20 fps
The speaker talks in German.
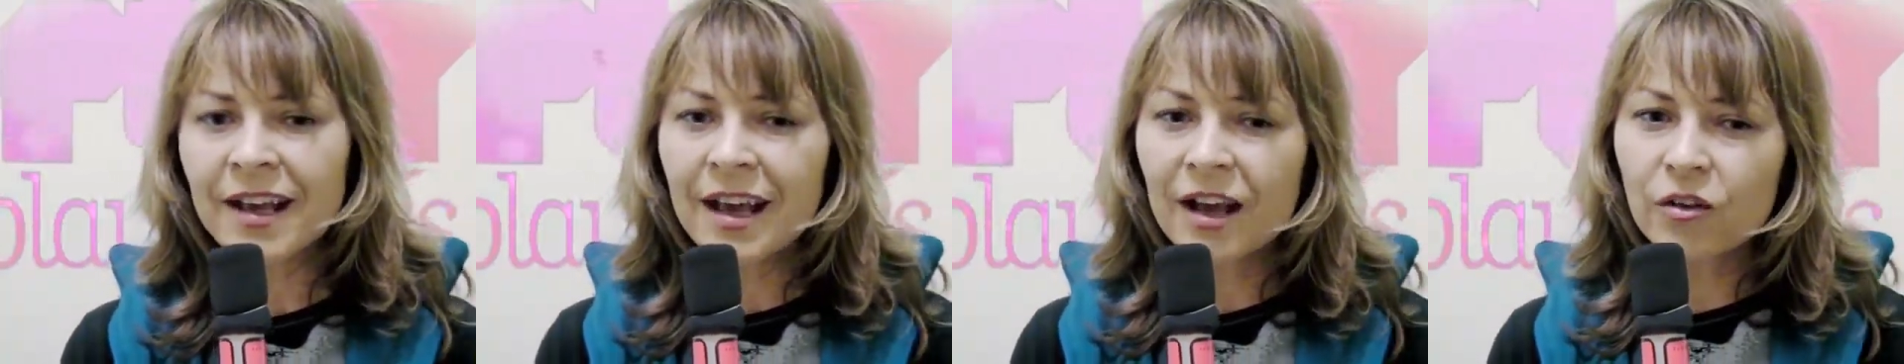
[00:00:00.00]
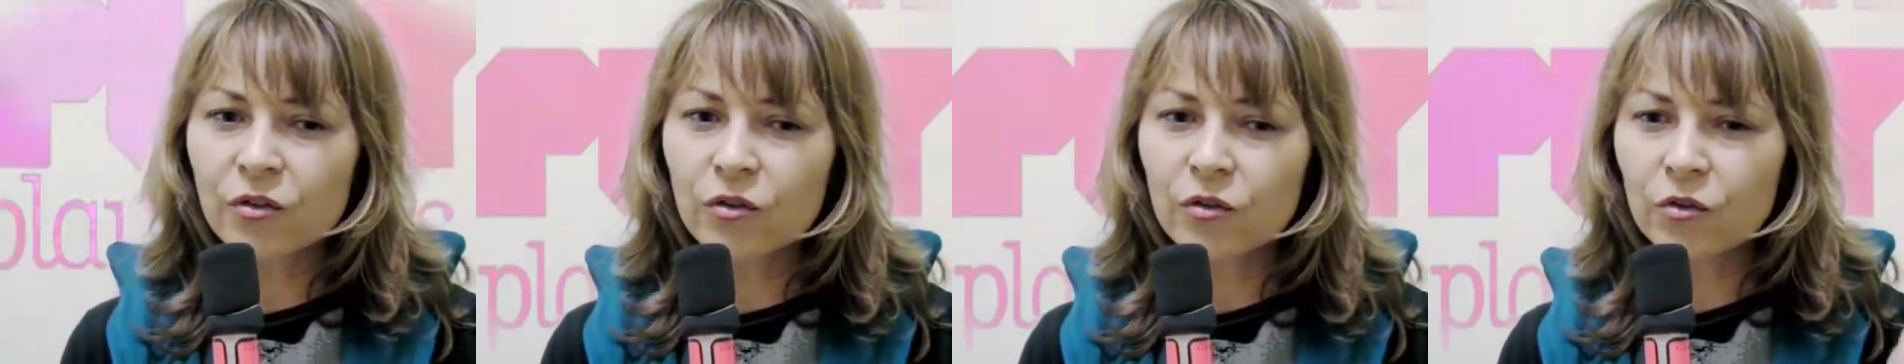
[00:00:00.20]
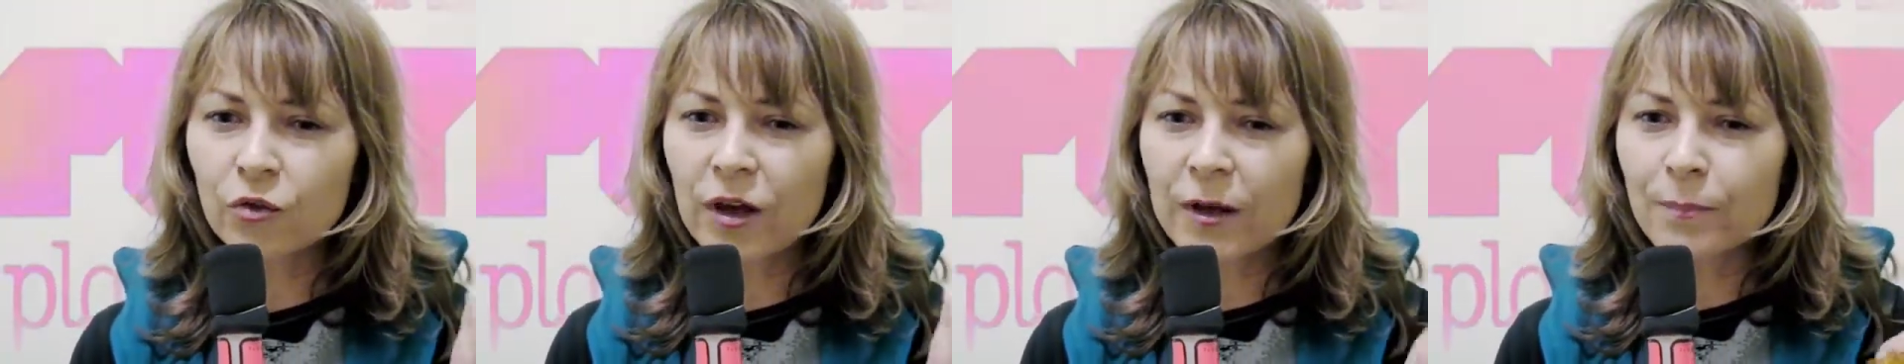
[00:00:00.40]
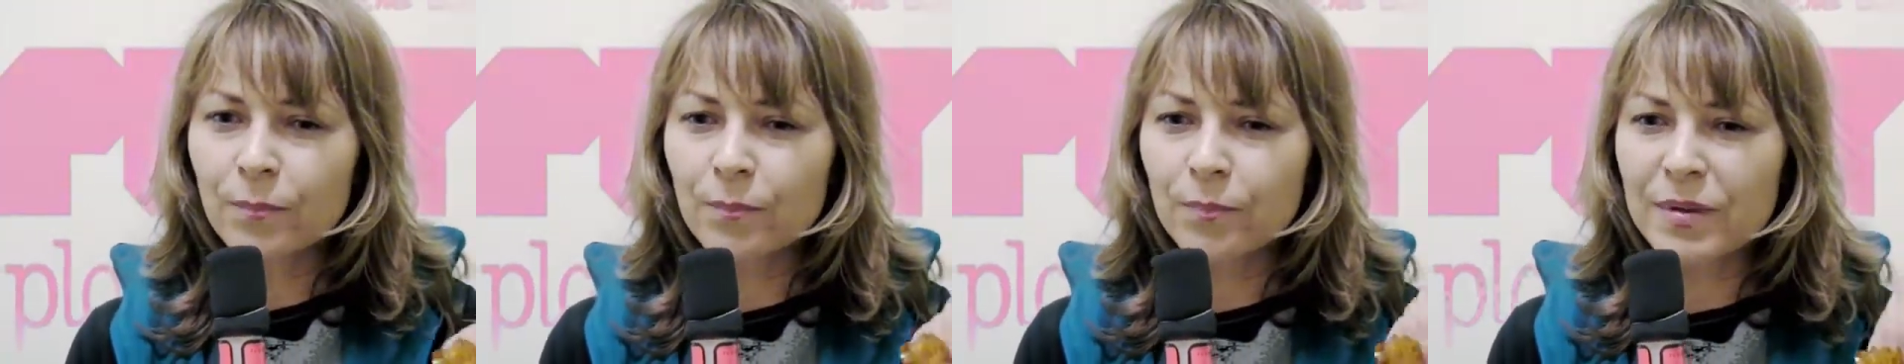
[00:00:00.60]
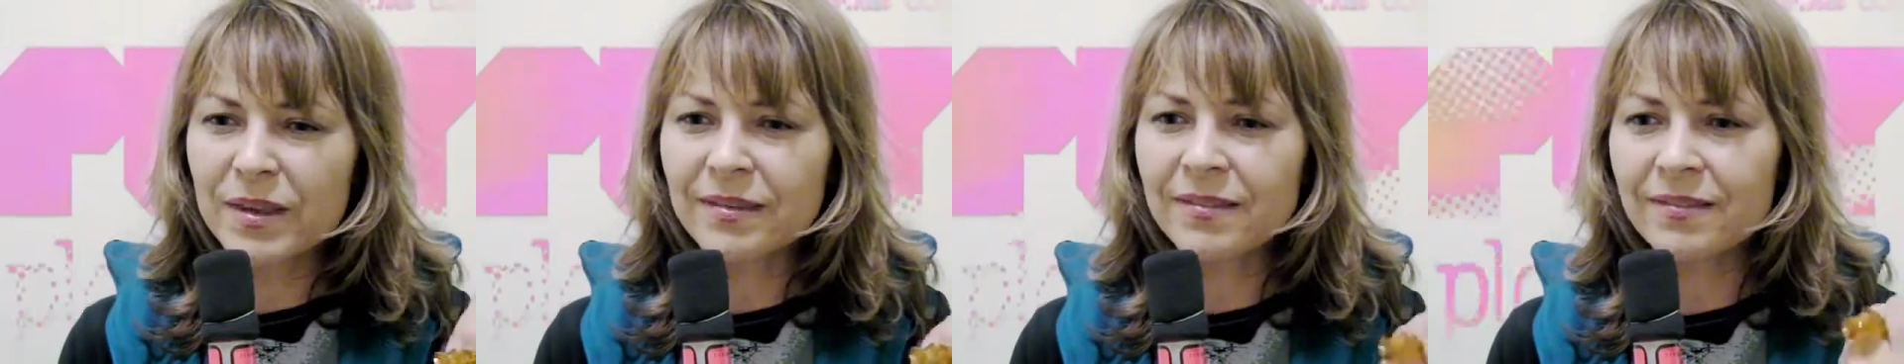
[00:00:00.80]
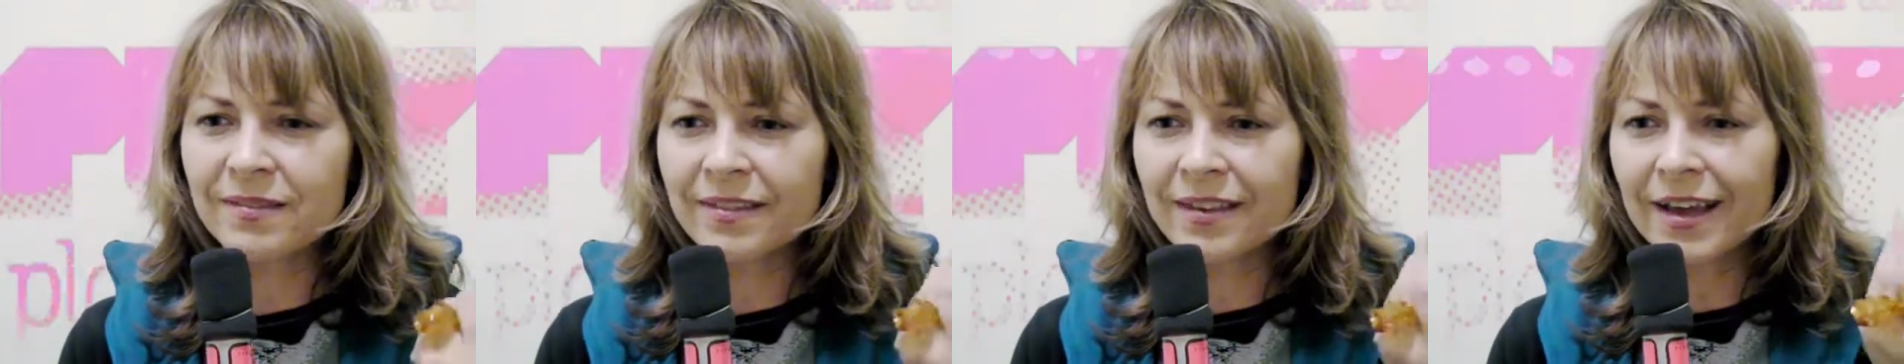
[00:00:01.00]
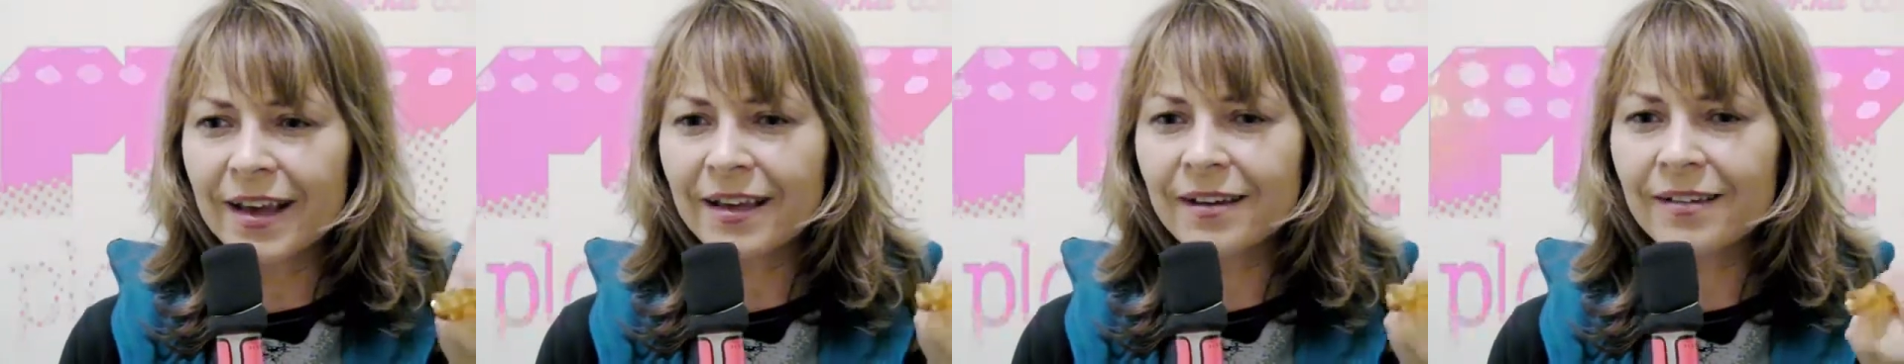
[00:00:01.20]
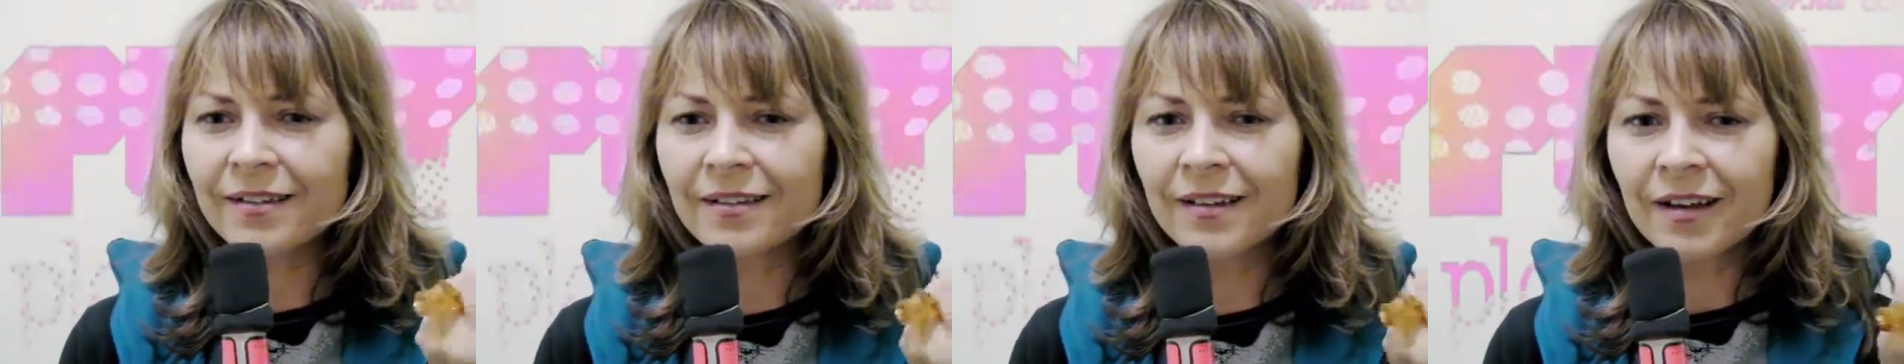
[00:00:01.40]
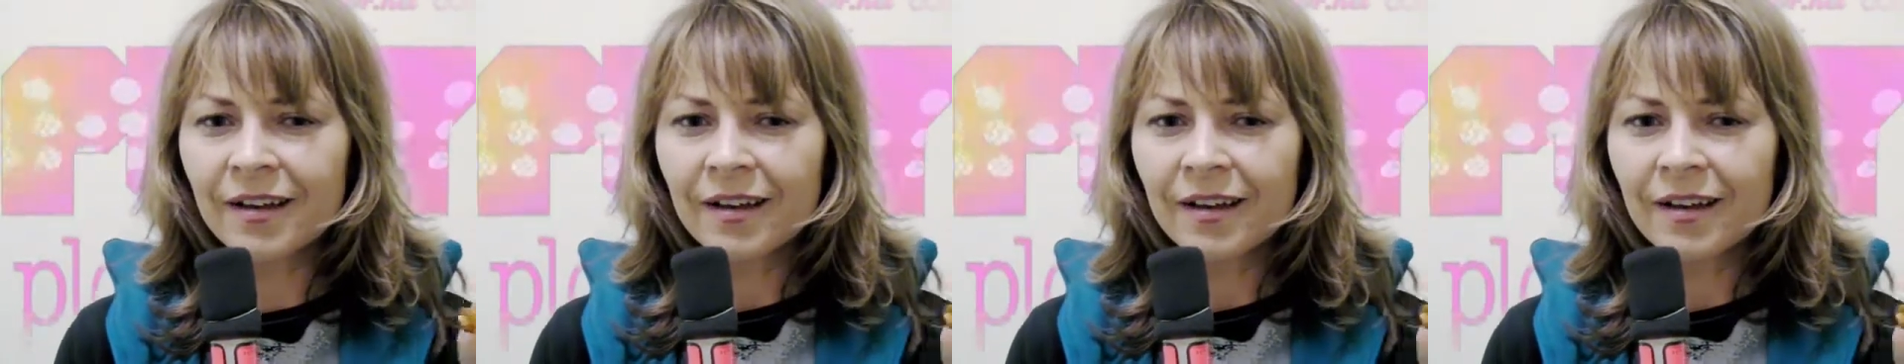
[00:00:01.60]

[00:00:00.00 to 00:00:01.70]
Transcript: also so ein bisschen